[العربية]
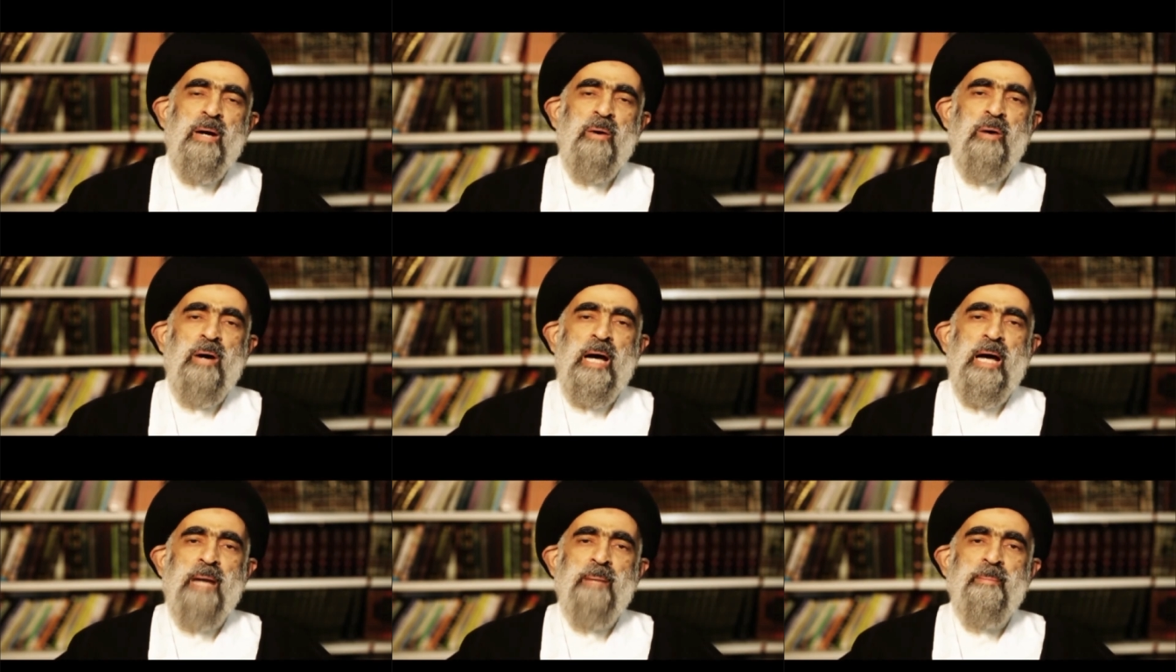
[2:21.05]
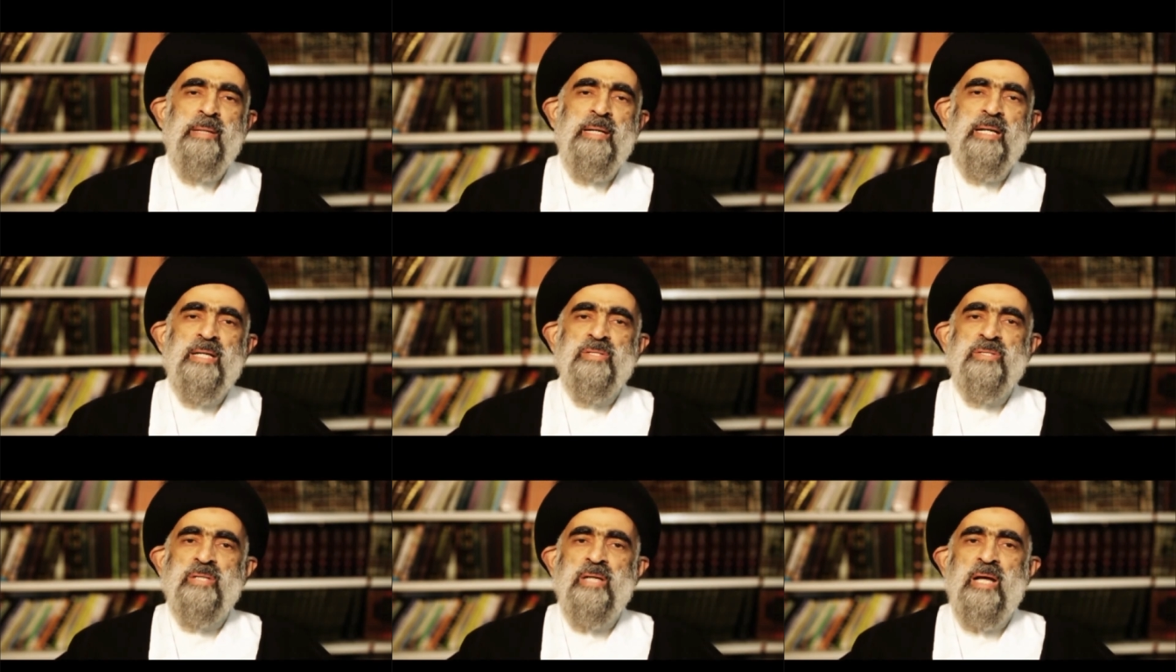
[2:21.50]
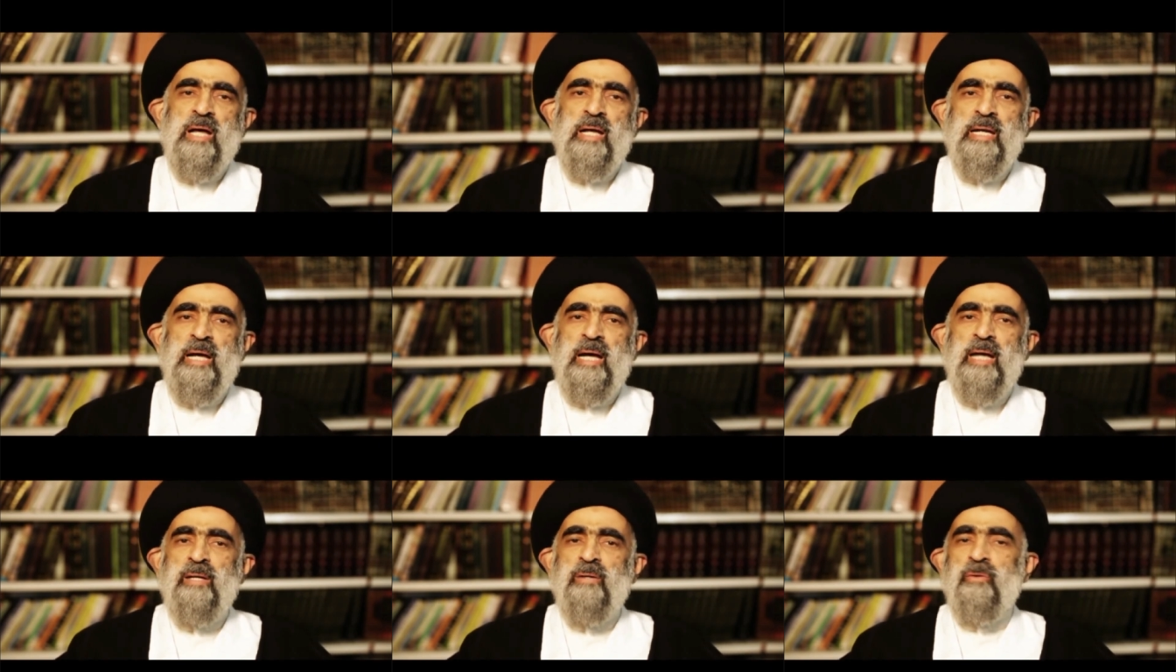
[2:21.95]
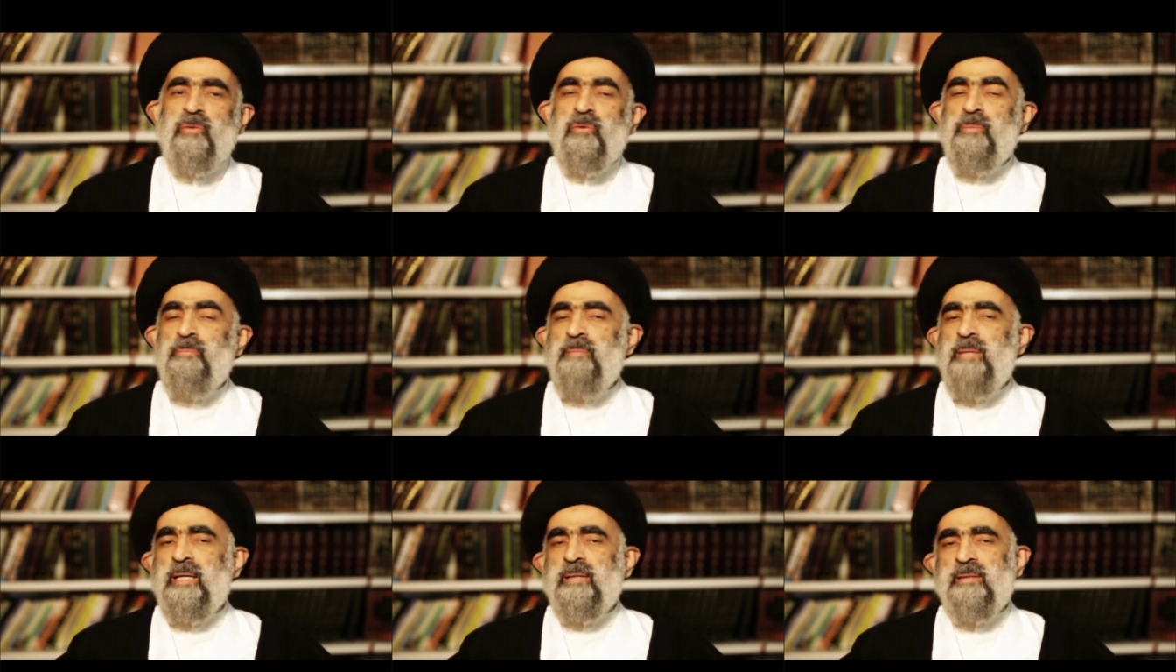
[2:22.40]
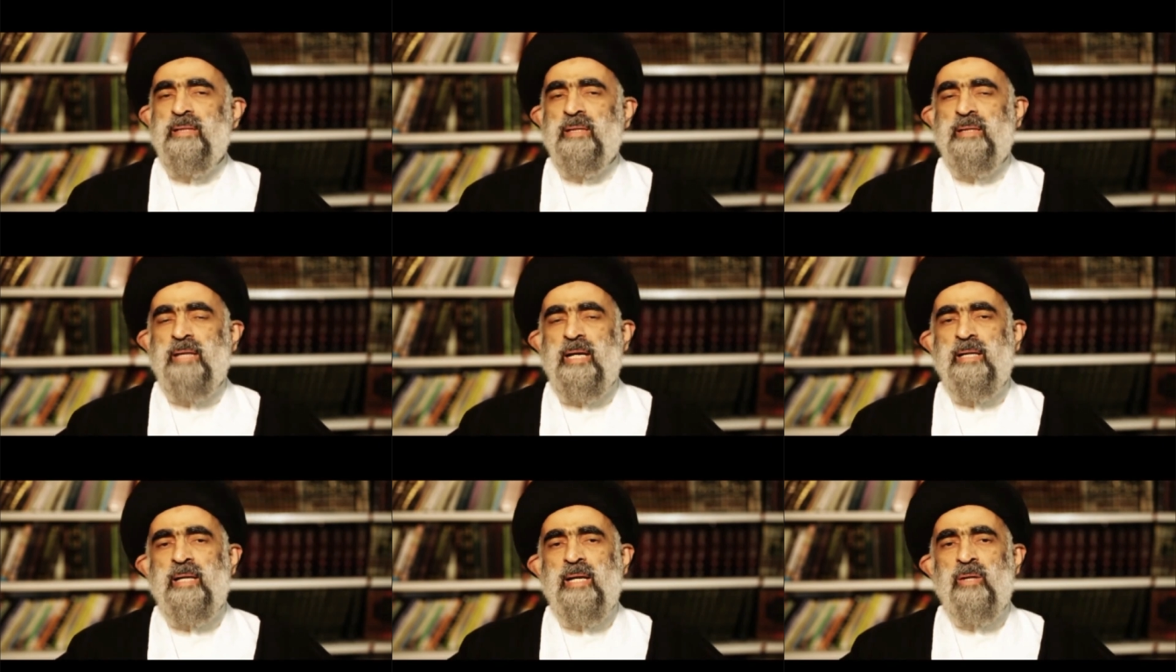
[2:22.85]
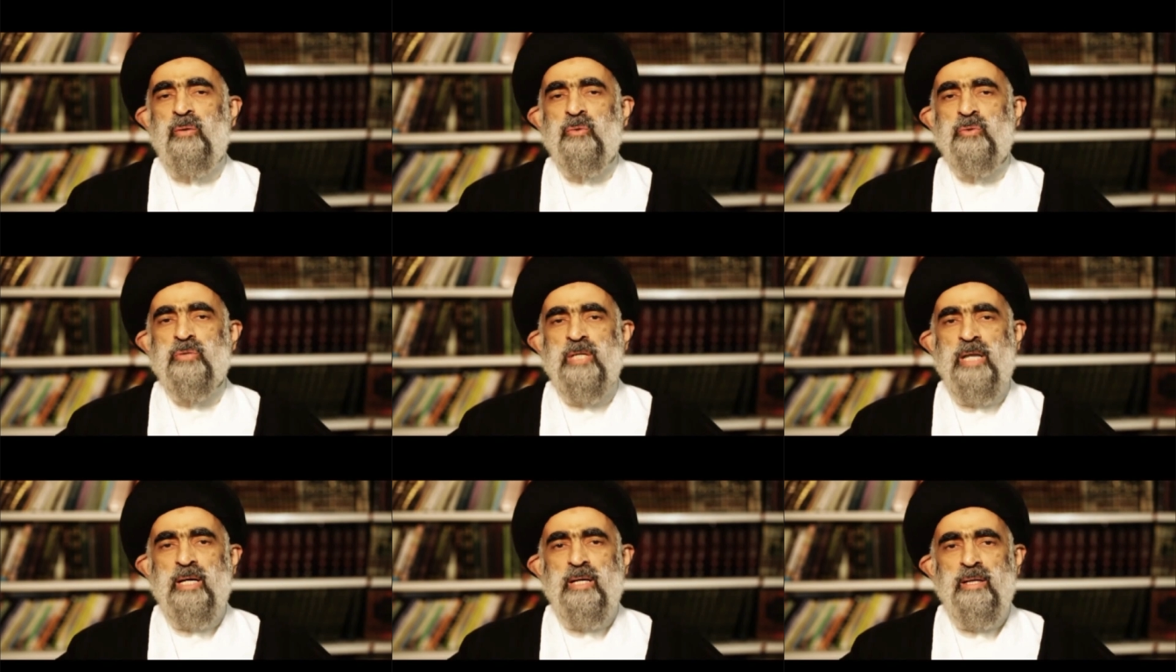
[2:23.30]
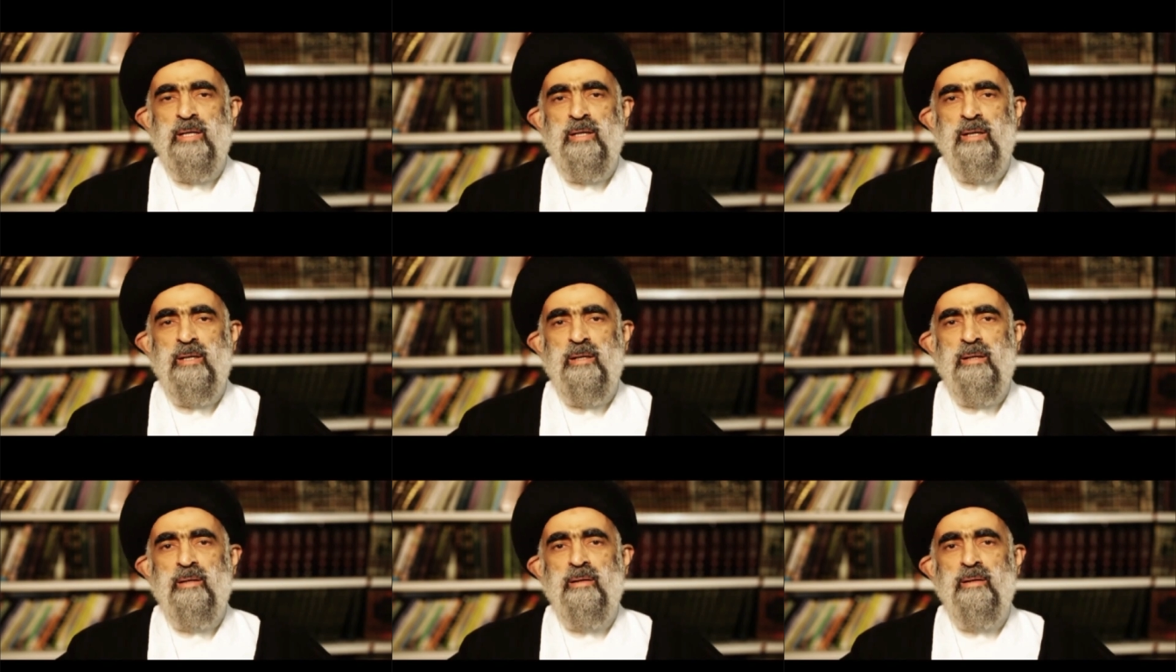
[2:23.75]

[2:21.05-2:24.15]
وعمل صالحا ثم اهتدى الى الحسين